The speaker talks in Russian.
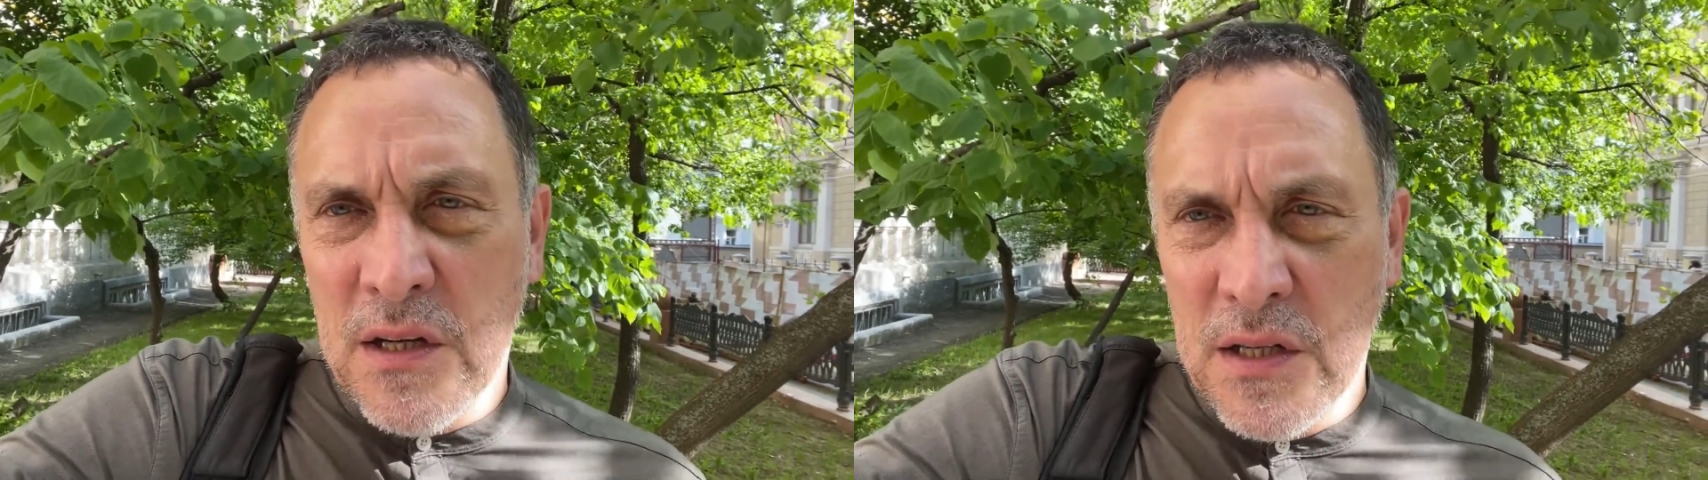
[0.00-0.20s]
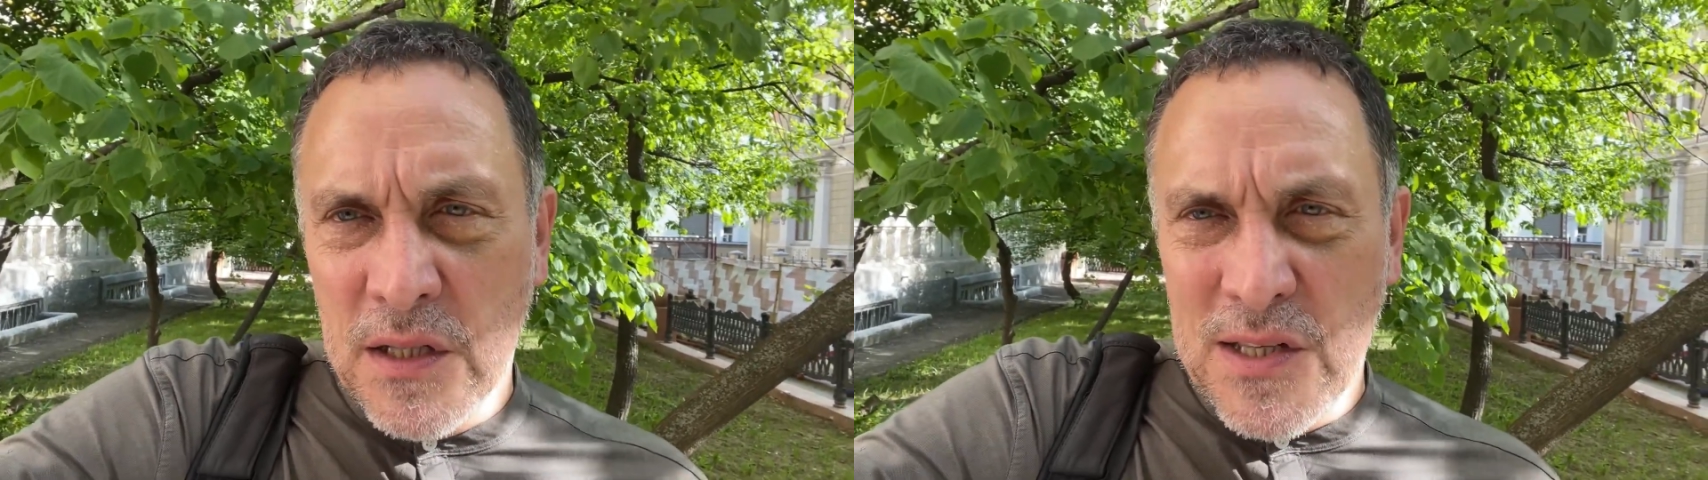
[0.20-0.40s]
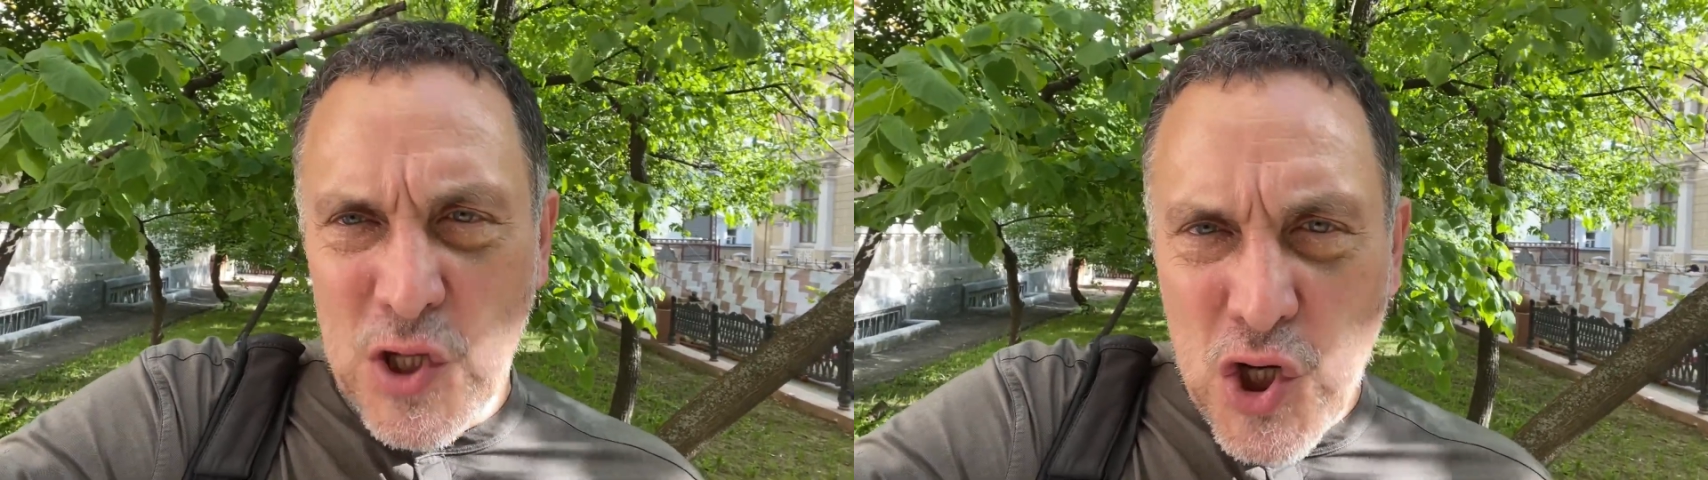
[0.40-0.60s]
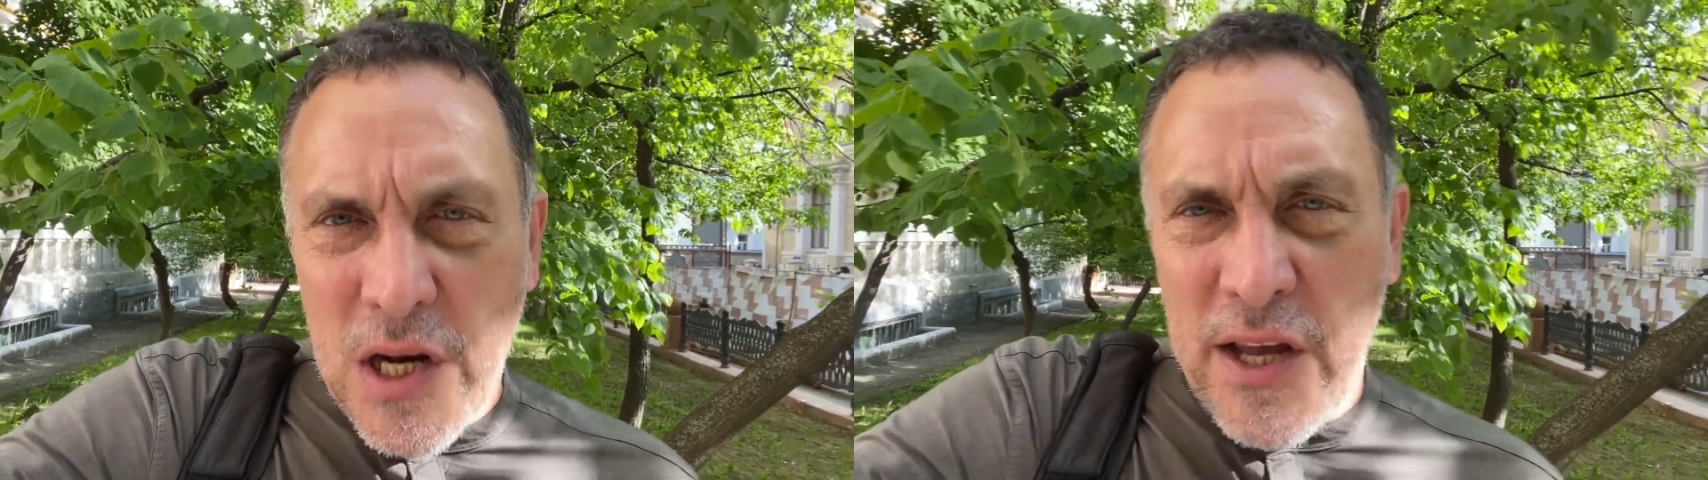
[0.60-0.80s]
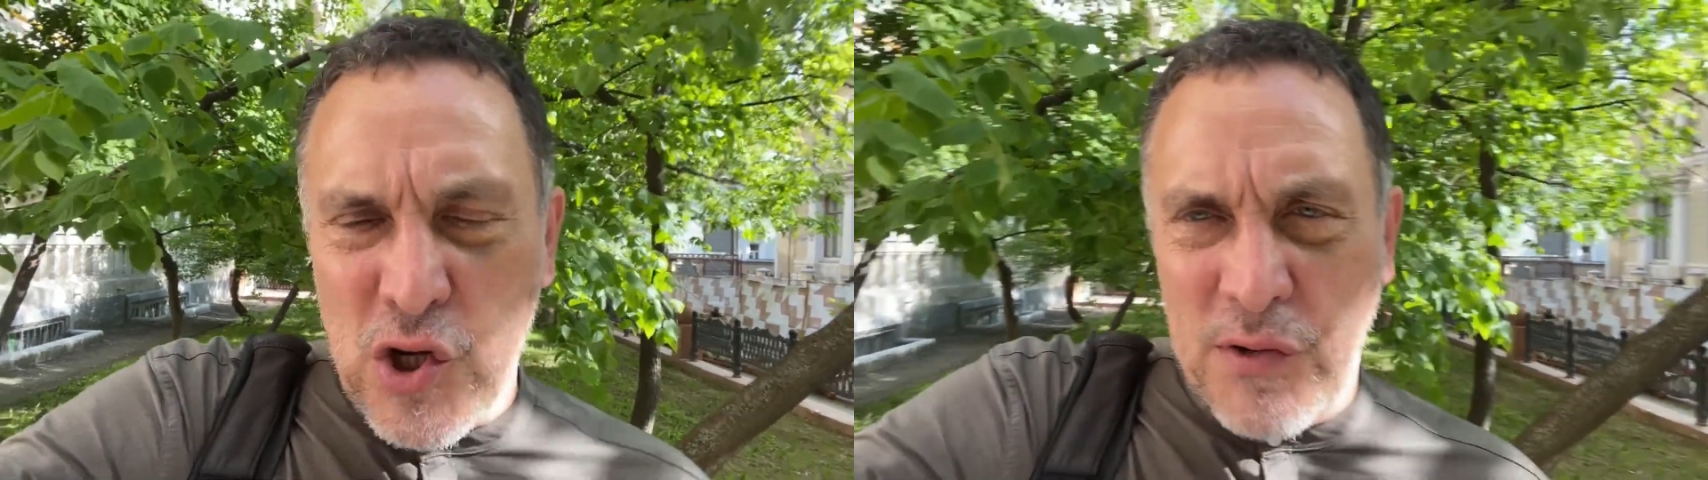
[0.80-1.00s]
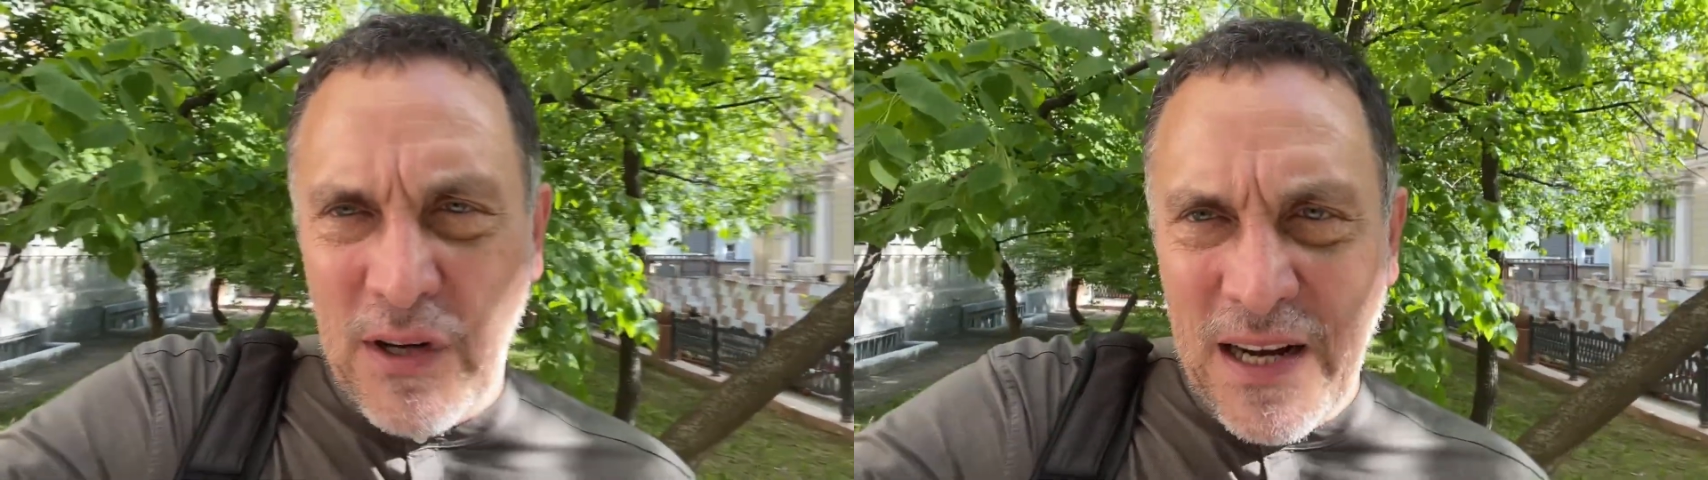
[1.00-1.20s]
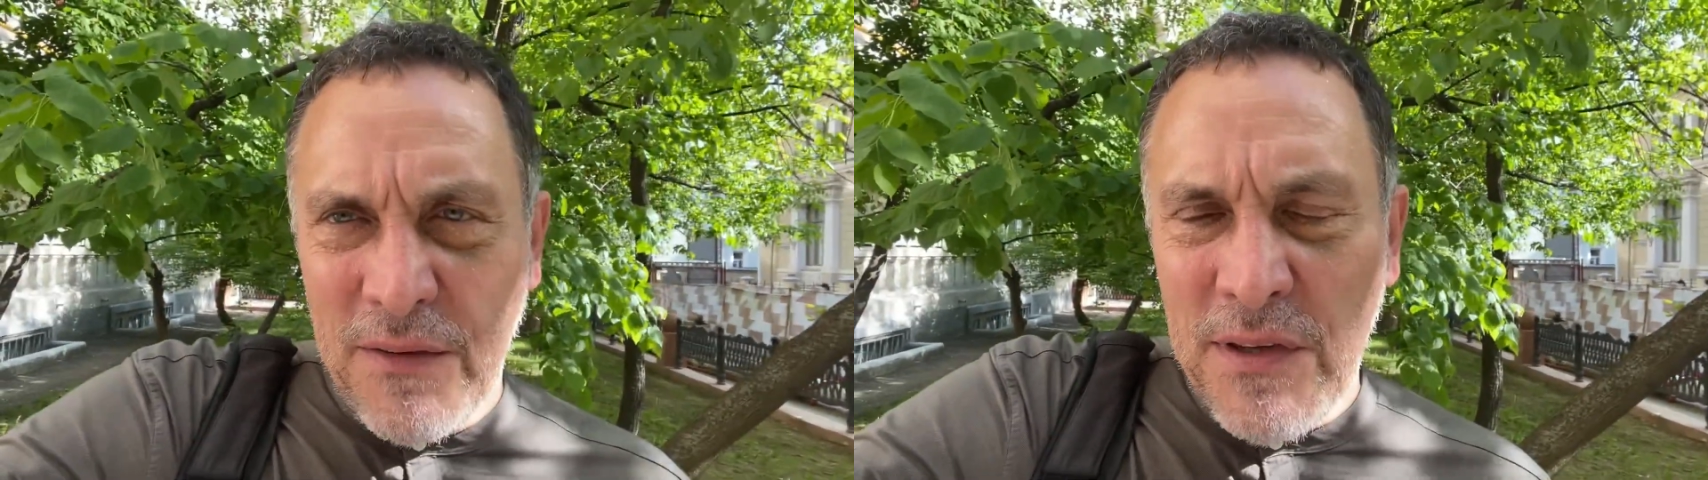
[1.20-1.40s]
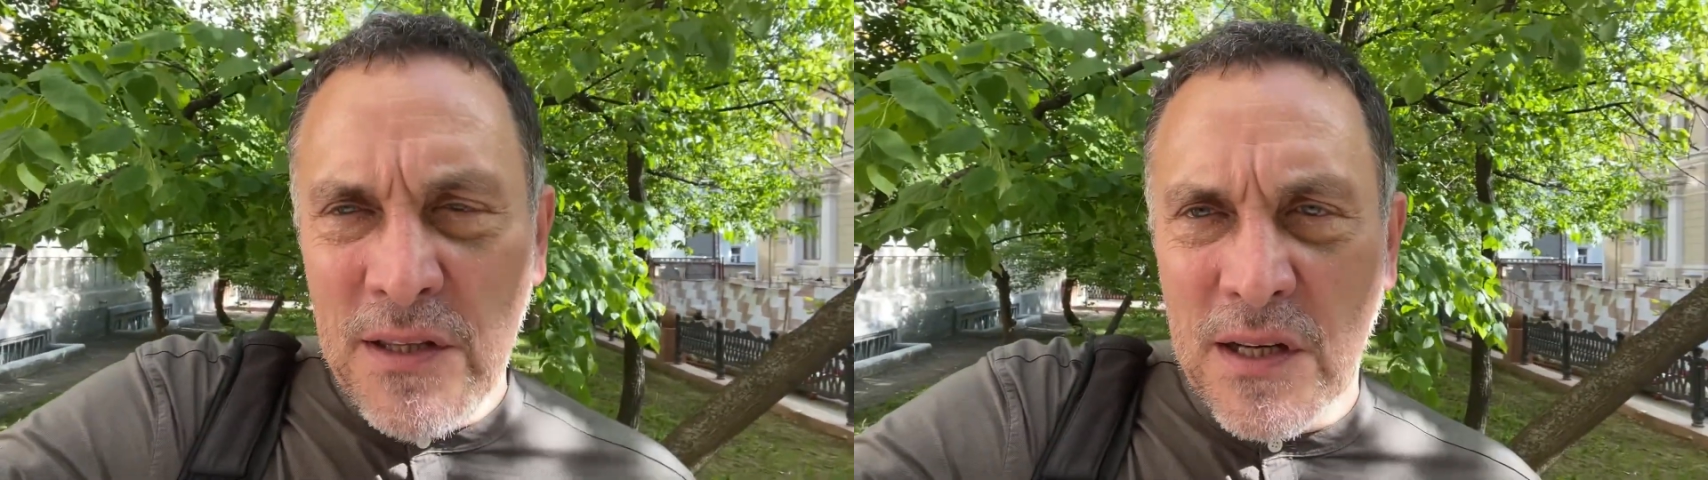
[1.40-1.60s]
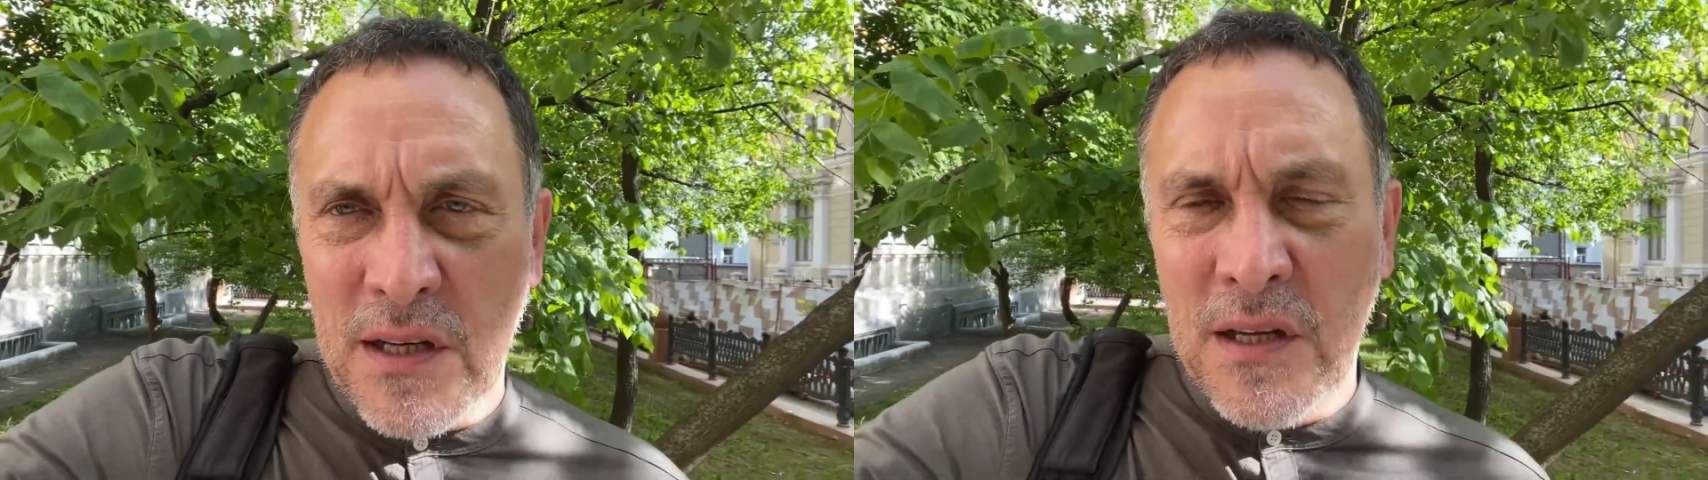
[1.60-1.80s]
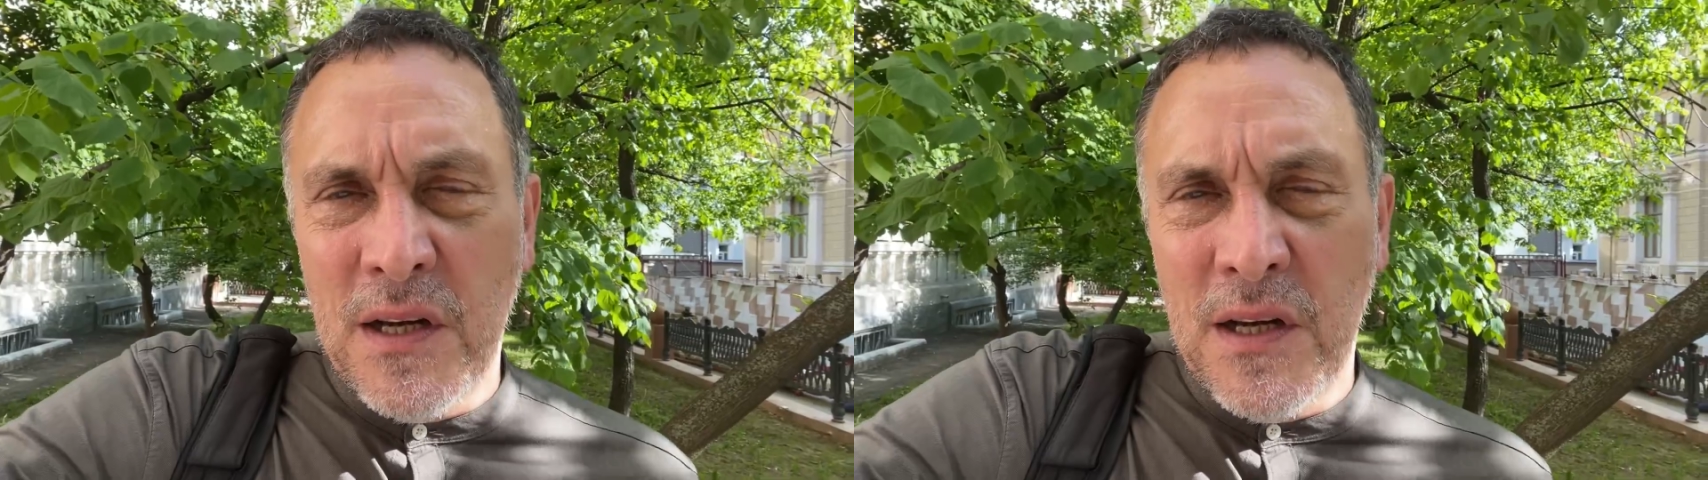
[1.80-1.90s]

э, тяжелейшего ковида,